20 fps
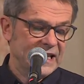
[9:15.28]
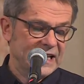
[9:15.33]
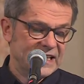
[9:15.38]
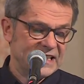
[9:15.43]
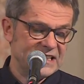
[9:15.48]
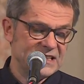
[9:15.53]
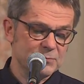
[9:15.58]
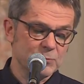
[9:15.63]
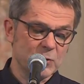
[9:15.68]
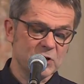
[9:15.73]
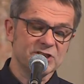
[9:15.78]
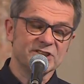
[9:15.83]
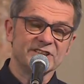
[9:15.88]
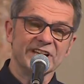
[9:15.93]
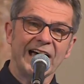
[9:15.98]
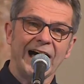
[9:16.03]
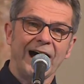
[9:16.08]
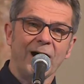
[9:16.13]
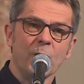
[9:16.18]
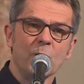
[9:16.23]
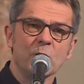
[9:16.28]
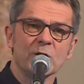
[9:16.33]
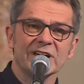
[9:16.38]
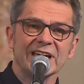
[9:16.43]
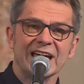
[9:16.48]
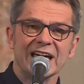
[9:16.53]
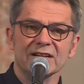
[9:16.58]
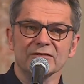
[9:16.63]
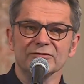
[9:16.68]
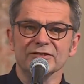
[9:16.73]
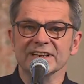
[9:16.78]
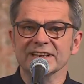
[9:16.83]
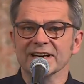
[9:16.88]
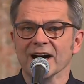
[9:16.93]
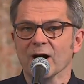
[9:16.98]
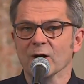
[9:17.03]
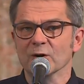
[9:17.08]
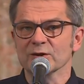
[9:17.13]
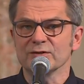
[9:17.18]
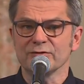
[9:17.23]
Ich möchte auch gern
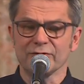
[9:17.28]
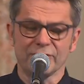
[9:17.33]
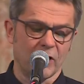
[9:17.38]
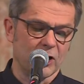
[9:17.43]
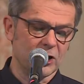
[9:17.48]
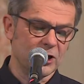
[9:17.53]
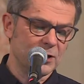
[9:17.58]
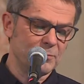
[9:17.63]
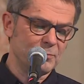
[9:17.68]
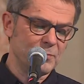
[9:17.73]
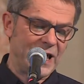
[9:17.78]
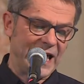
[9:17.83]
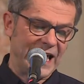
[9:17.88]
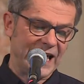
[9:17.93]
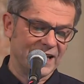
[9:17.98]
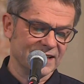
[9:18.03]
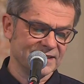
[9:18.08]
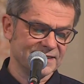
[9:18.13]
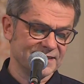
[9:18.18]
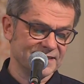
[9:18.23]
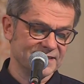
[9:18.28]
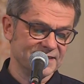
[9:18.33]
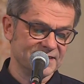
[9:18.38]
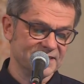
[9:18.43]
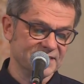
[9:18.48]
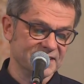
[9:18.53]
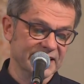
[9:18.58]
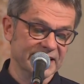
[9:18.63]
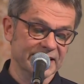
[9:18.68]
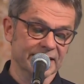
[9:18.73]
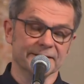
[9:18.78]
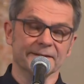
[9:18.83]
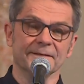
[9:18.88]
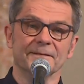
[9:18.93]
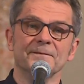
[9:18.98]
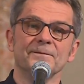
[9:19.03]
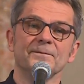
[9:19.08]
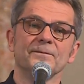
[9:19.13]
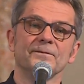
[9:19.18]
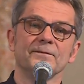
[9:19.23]
wieder aus vollem Herzen singen
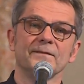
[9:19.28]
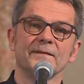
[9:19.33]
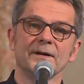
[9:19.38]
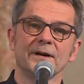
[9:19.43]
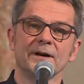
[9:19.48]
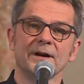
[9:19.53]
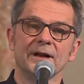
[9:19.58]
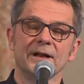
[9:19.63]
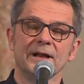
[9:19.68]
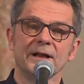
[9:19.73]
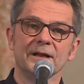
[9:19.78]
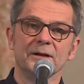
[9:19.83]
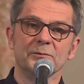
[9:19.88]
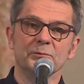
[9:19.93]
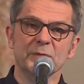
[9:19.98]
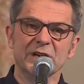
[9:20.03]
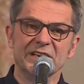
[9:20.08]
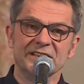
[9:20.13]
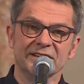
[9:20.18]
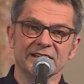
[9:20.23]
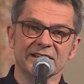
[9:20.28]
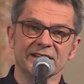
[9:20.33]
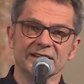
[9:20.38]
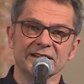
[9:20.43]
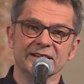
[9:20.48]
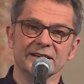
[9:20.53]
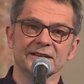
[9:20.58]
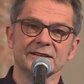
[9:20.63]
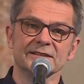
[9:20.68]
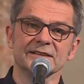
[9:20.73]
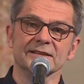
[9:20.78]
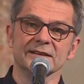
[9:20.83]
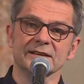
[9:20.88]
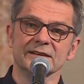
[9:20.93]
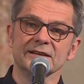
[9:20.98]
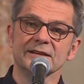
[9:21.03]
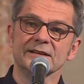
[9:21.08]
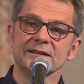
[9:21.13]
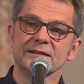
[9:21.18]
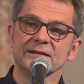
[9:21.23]
mit den Hirten
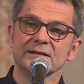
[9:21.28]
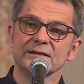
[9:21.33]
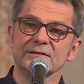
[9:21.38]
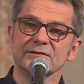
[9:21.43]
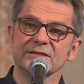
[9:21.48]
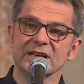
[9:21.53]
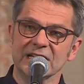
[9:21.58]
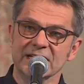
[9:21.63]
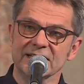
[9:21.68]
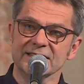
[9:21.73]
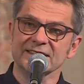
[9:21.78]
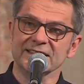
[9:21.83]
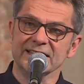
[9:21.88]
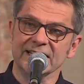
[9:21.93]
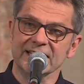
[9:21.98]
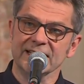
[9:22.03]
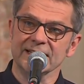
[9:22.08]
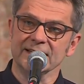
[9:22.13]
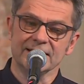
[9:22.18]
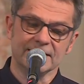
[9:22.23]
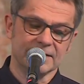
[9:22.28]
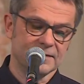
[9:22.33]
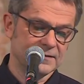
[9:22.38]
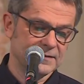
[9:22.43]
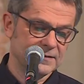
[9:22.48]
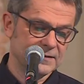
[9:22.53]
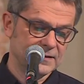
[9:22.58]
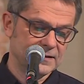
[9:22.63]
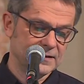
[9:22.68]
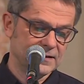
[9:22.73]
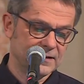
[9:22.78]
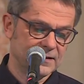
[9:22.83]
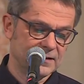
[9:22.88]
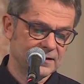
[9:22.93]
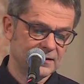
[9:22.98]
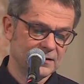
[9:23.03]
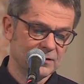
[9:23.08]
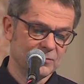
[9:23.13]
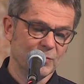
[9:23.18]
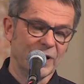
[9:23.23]
will ich gehen,
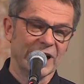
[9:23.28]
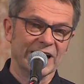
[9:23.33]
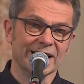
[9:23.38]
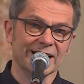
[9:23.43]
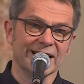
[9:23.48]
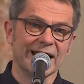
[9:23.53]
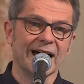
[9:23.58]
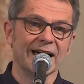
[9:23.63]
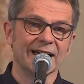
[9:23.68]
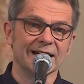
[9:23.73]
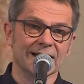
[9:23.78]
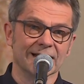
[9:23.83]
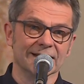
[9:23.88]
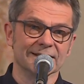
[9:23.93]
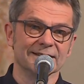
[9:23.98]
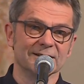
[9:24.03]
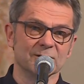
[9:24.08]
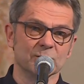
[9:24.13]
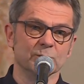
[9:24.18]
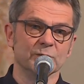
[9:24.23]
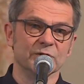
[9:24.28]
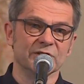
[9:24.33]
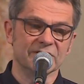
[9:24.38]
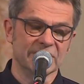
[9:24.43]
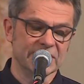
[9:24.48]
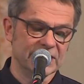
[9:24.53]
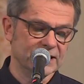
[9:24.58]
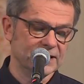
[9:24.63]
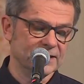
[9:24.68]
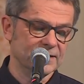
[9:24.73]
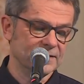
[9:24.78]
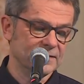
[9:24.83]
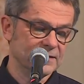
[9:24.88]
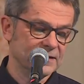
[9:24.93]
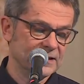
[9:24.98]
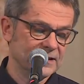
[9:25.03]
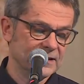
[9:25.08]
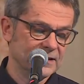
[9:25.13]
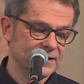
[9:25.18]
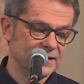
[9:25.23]
meinen Heiland zu besehen,
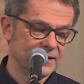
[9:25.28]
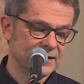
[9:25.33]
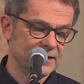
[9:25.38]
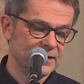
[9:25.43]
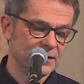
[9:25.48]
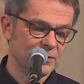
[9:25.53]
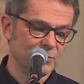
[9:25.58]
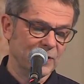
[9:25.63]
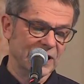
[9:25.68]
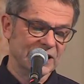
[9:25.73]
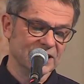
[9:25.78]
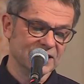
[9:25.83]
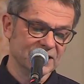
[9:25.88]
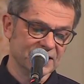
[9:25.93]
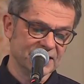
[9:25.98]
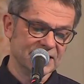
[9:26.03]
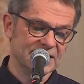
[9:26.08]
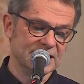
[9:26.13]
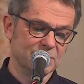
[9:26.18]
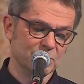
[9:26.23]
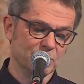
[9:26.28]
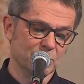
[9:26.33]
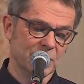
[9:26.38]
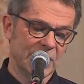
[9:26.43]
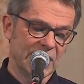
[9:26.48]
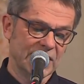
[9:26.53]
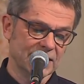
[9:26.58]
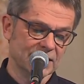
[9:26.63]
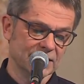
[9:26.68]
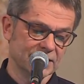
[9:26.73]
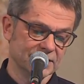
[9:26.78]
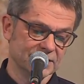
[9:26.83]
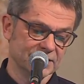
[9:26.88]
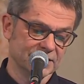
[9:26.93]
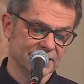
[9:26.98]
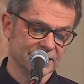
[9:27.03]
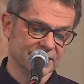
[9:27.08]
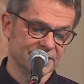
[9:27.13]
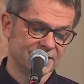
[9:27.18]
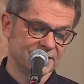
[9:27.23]
meinen lieben heiligen
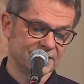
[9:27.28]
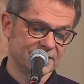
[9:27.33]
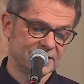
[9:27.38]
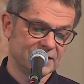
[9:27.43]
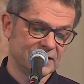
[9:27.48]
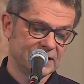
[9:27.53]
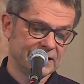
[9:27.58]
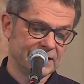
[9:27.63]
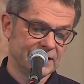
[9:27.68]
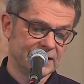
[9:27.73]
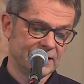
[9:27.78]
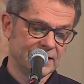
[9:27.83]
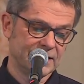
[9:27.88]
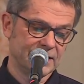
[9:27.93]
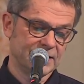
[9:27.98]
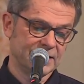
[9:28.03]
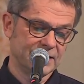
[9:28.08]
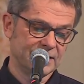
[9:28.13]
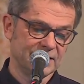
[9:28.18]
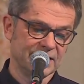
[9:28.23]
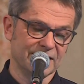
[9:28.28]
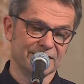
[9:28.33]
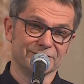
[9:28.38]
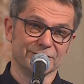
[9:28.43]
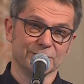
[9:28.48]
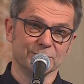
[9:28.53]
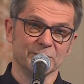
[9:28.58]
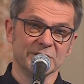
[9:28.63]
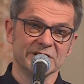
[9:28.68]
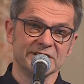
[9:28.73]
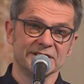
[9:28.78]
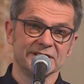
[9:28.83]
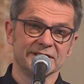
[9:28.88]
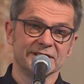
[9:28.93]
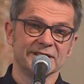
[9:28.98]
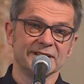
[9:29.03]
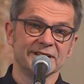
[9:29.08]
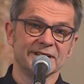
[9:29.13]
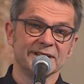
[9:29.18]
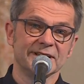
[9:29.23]
Christ, der für mich
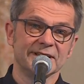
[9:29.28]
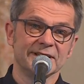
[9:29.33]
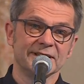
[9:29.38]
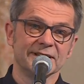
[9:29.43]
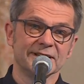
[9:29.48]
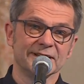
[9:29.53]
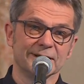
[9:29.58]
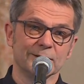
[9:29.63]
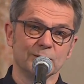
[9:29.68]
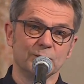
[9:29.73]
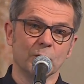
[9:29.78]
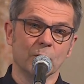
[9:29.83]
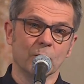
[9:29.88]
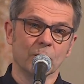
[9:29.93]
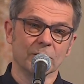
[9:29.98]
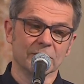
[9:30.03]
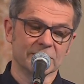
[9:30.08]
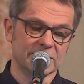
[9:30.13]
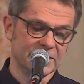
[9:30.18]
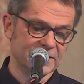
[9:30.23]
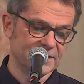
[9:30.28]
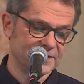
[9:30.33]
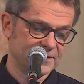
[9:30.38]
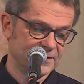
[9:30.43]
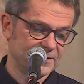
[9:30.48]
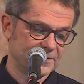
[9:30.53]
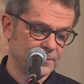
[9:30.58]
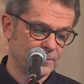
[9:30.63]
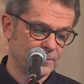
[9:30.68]
geboren ist.